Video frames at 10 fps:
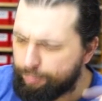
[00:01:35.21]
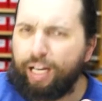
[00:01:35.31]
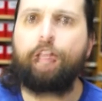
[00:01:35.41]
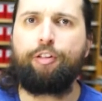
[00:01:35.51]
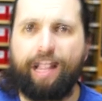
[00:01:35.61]

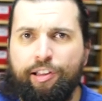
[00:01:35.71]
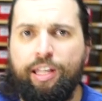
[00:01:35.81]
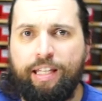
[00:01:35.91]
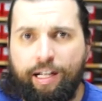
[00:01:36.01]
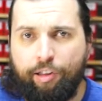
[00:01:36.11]
Also an sich
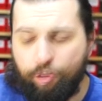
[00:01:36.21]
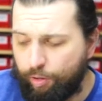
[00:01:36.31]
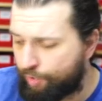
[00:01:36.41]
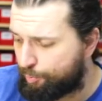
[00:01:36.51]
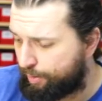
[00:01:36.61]
ein ganz
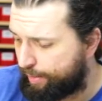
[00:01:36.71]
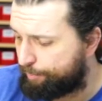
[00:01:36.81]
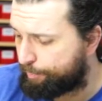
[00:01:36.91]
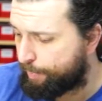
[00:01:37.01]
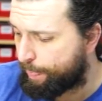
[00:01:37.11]
tolles Modell.
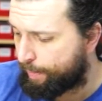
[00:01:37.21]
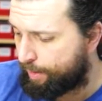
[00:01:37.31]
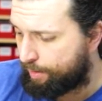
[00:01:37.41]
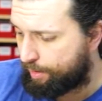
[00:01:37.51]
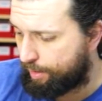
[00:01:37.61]

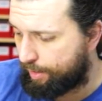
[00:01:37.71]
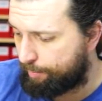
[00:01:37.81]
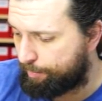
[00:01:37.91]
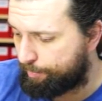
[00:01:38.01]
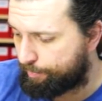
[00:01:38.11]

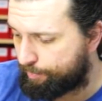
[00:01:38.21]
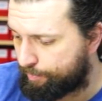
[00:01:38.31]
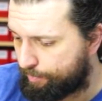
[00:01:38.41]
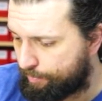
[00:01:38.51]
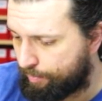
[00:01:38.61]
Ähm,
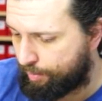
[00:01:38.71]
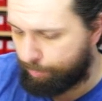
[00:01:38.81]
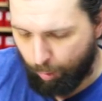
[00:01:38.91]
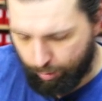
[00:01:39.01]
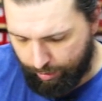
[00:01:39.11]

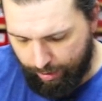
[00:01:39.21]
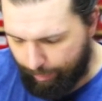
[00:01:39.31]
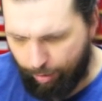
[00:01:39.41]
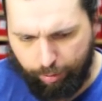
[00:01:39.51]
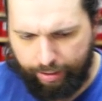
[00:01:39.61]
bockt den
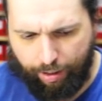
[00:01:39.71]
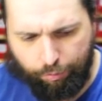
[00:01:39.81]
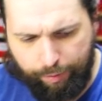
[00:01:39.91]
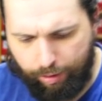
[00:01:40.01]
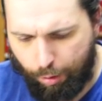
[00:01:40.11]
aber auch nicht auf
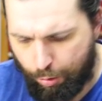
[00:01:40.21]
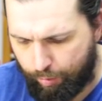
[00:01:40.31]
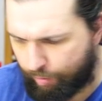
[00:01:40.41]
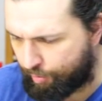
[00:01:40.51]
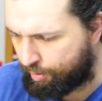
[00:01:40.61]
mit den
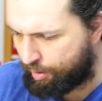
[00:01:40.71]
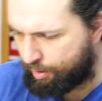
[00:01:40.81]
Stützen.